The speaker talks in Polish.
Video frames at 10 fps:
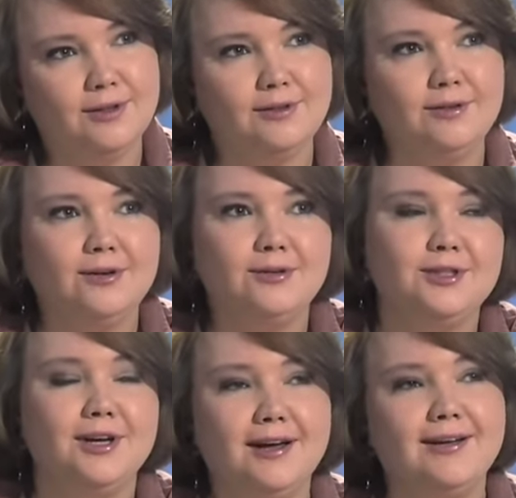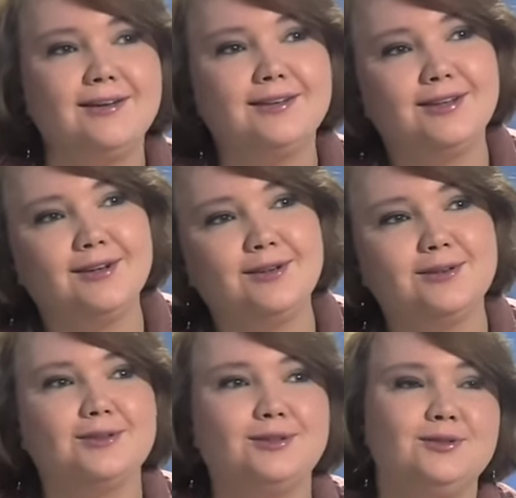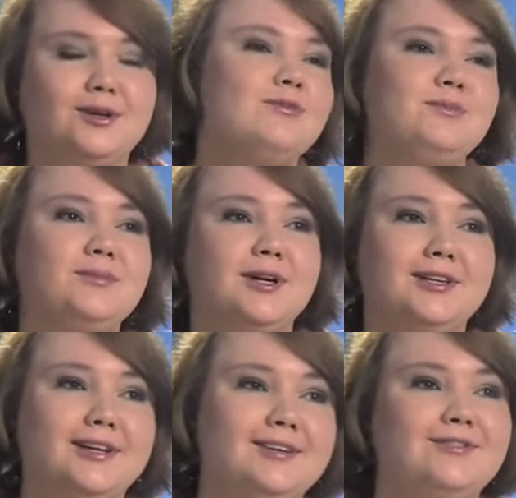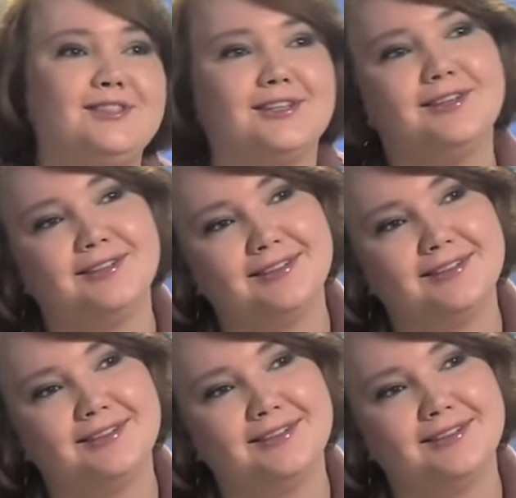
No jakoś ja tego syndromu Big Brothera nie widzę.